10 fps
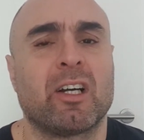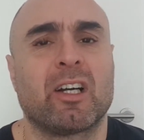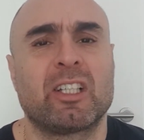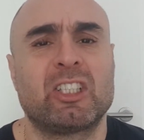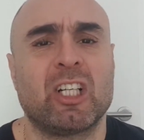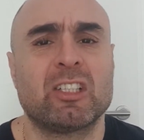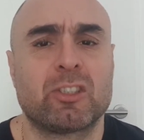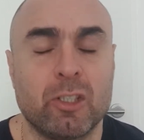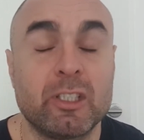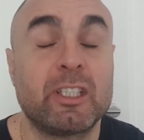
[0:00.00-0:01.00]

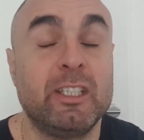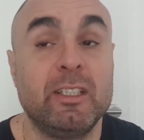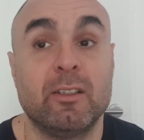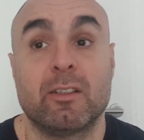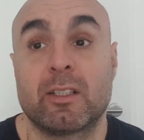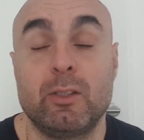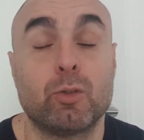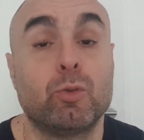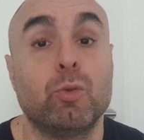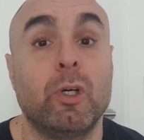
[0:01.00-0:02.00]
Richardson qui, qui du
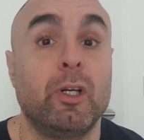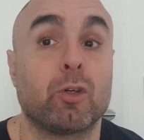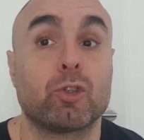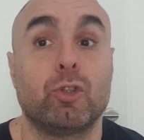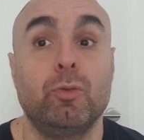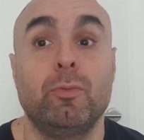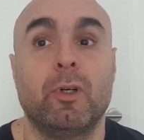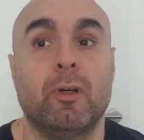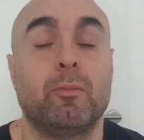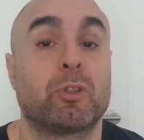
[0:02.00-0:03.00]
coup est hors-jeu.
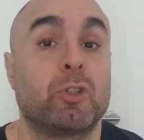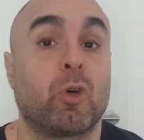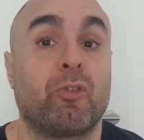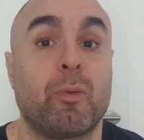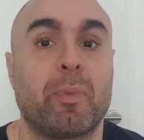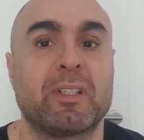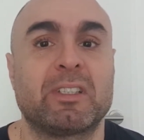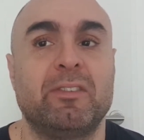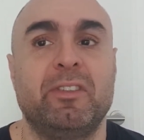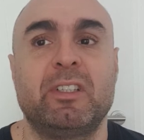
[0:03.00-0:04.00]
Hein, parce qu'il revient pas
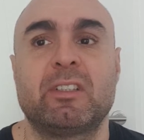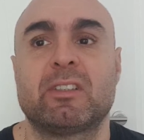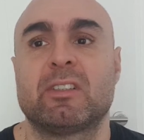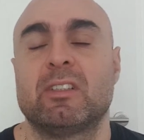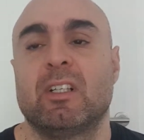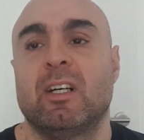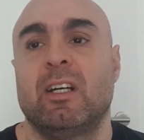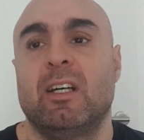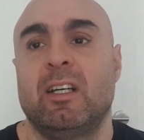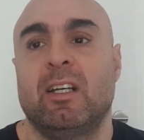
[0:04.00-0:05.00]
assez vite.
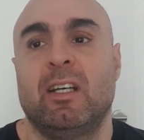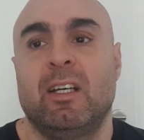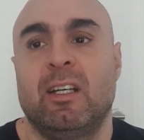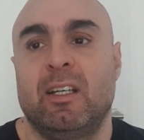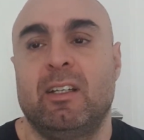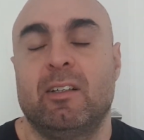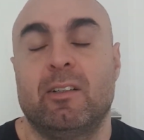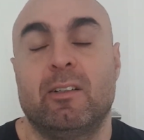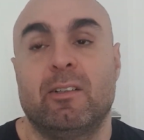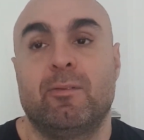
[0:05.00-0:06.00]
Et,
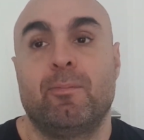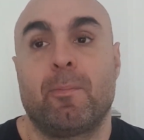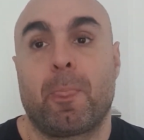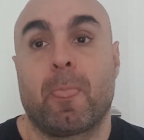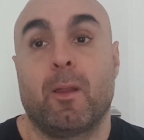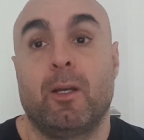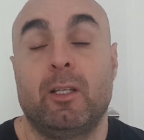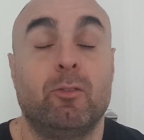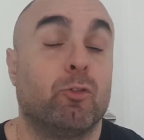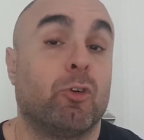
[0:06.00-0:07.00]

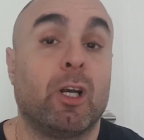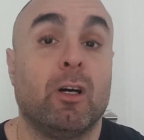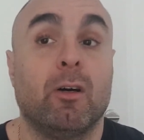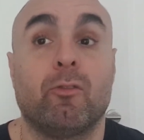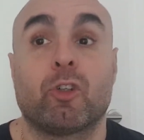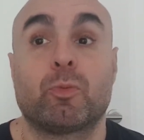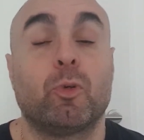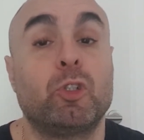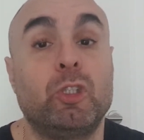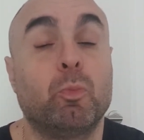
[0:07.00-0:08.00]
et voilà, hein,
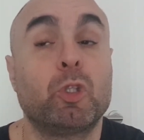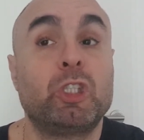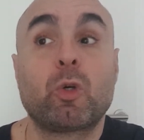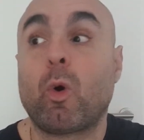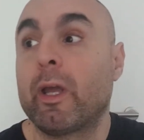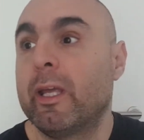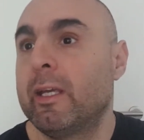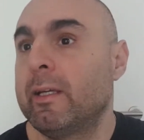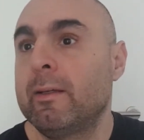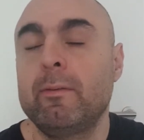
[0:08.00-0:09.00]
franchement, moi j'y
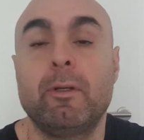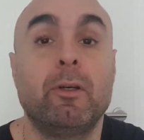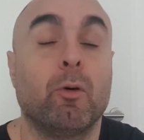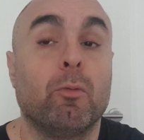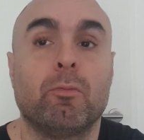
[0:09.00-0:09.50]
croyais, et non.